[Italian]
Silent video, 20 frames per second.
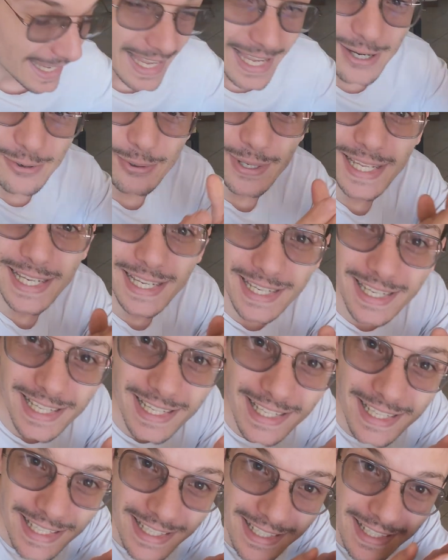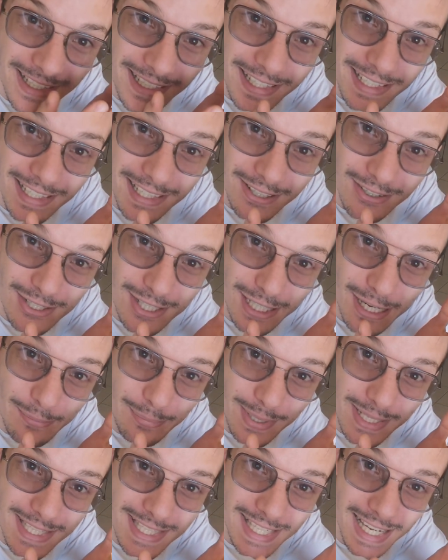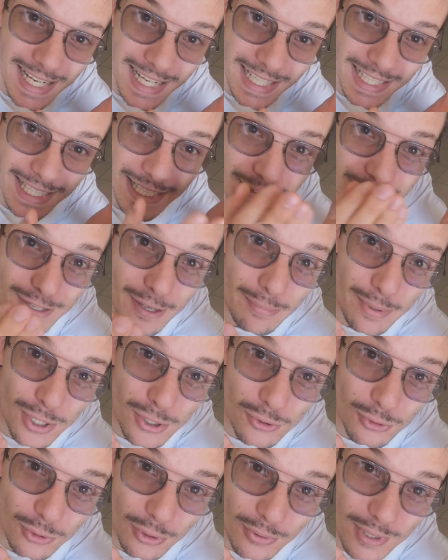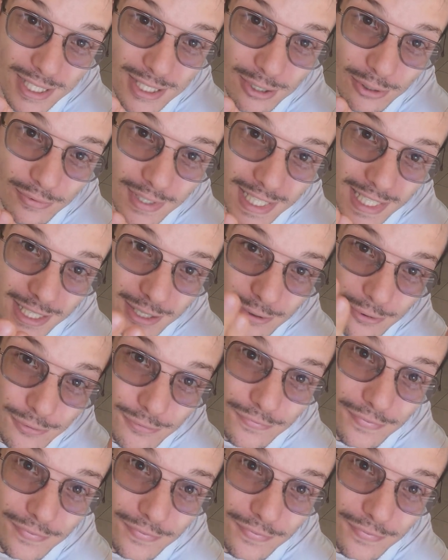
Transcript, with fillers: E quindi Cosa ne pensate? Vi è piaciuto questo video?